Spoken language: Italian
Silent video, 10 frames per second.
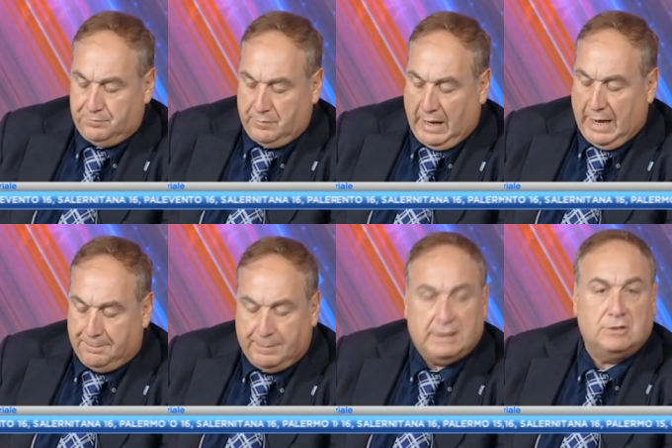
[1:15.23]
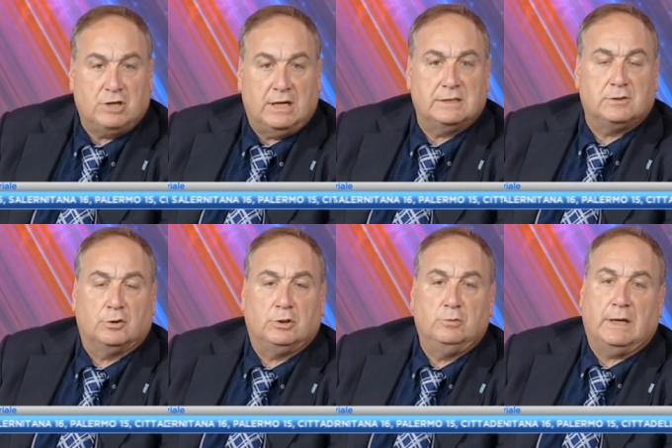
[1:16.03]
fa pareggiare le
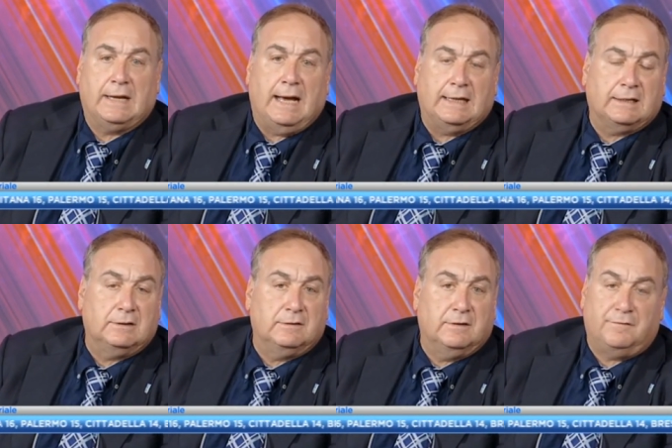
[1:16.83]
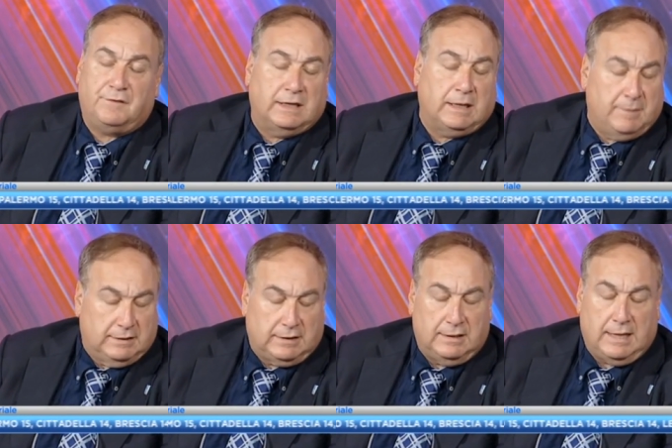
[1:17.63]
sorti di una gara che, che
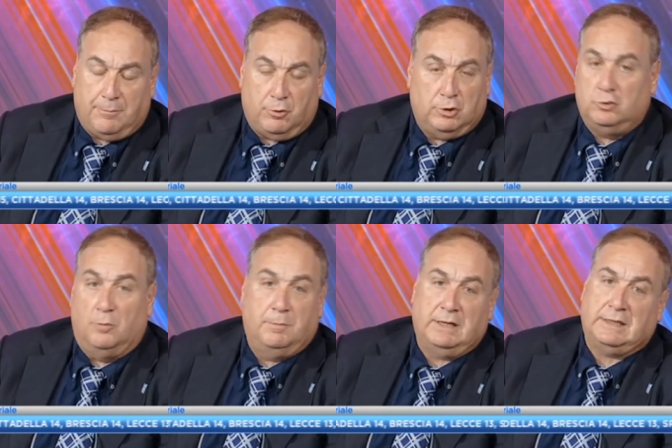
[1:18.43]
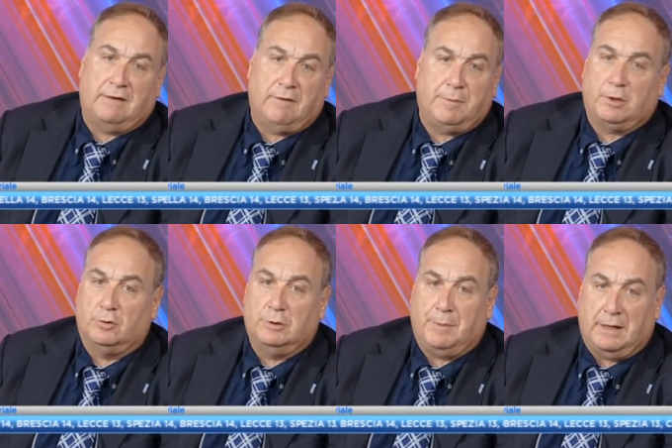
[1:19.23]
francamente il Napoli non meritava però
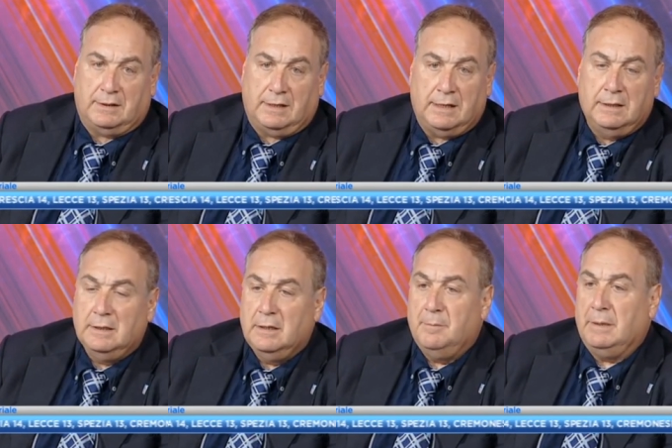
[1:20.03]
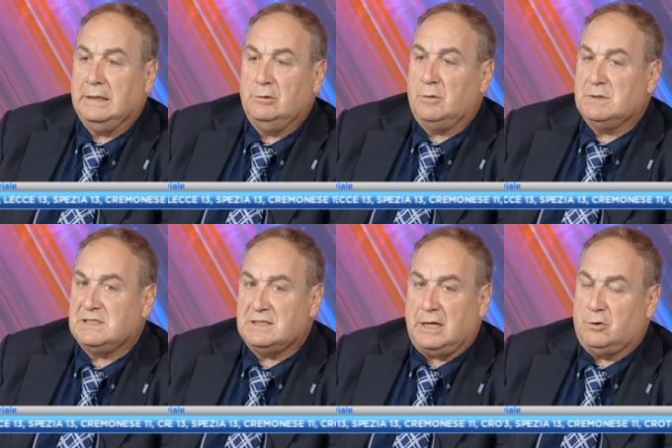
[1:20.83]
di perdere perché noi
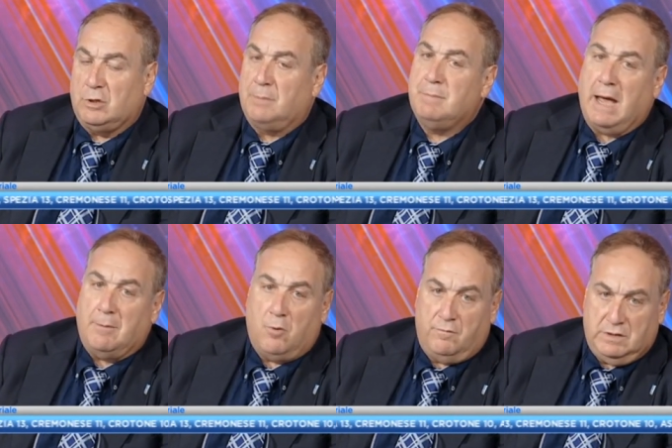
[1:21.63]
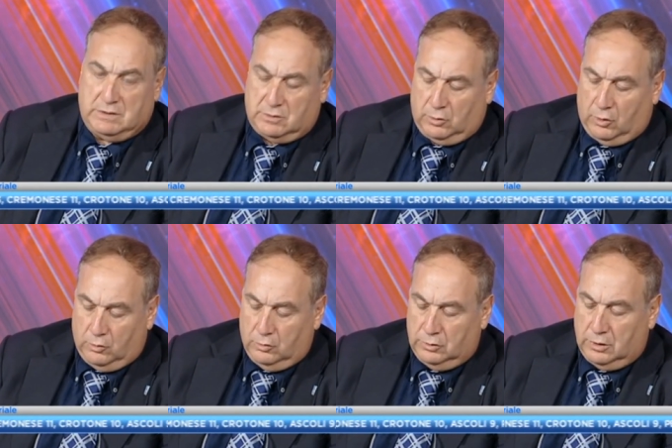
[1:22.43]
questa sera non abbiamo visto
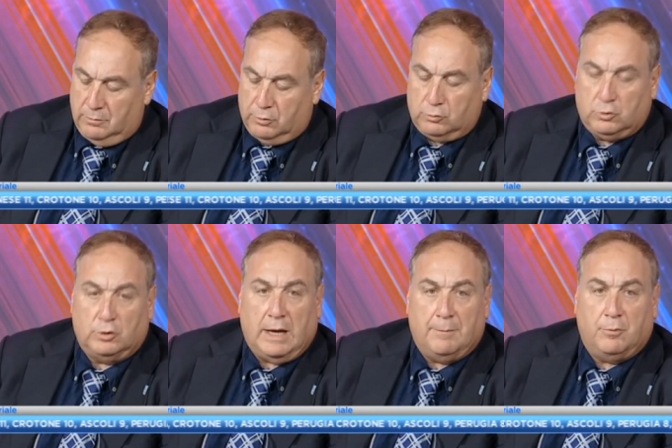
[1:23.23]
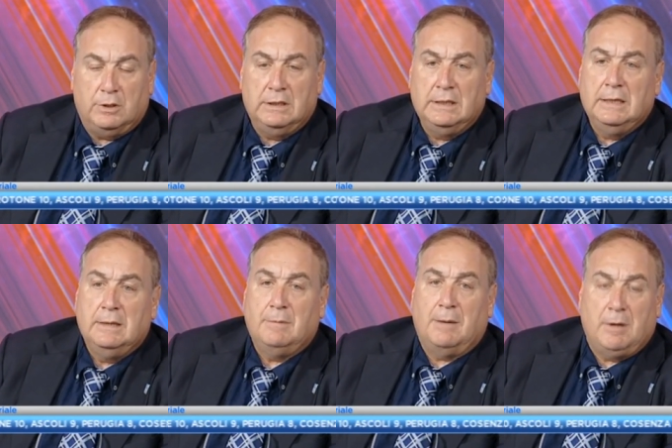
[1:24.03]
un brutto Napoli,
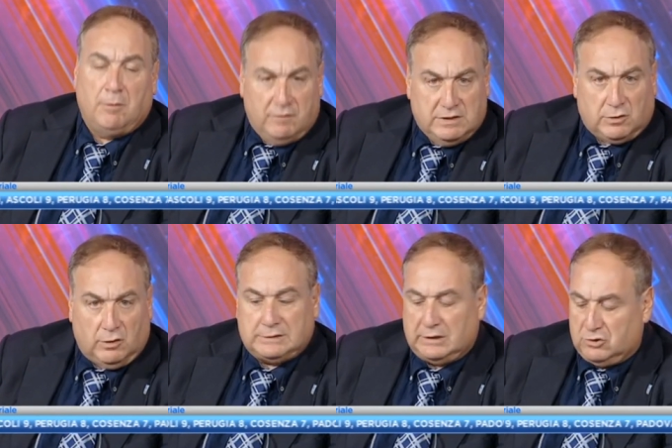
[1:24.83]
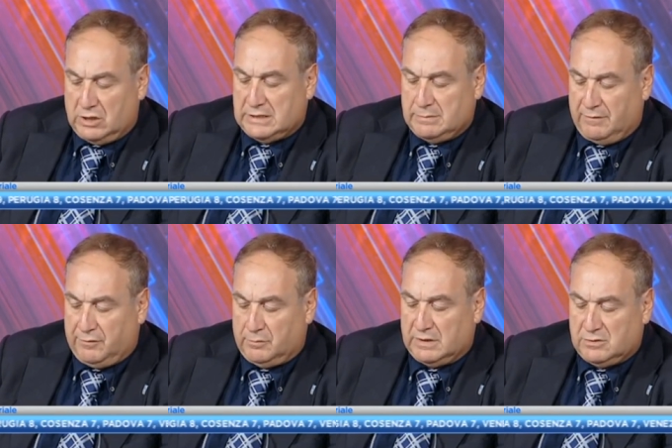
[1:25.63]
ma abbiamo visto la tredicesima
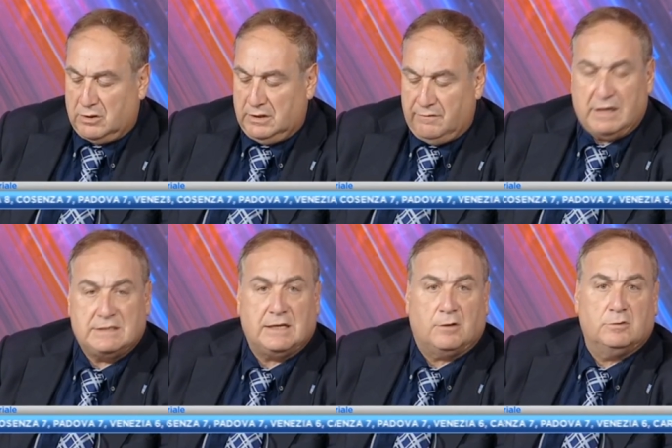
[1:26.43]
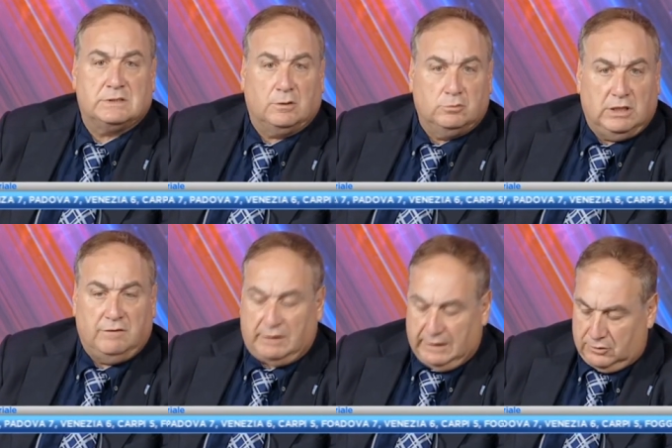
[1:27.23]
formazione diversa
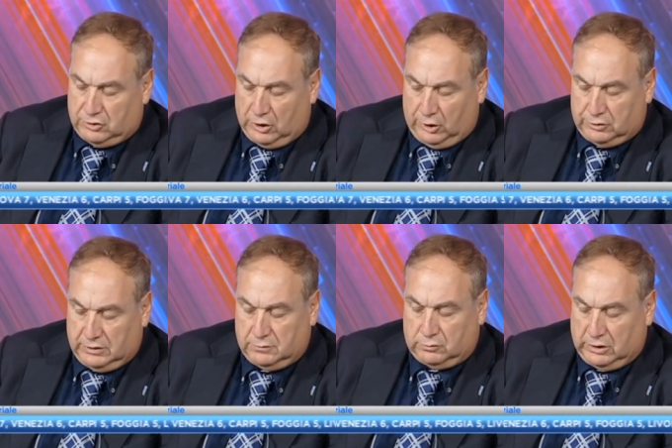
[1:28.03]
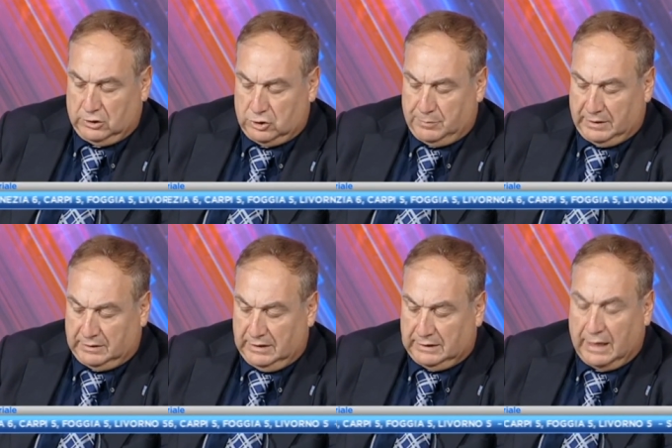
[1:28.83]
consecutiva di Ancelotti su 13
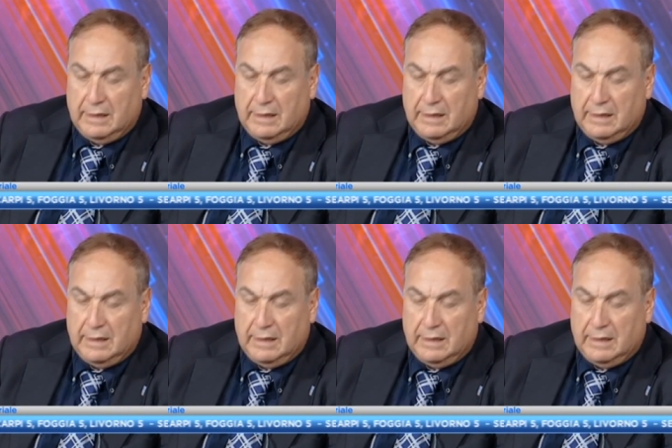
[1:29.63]
partite,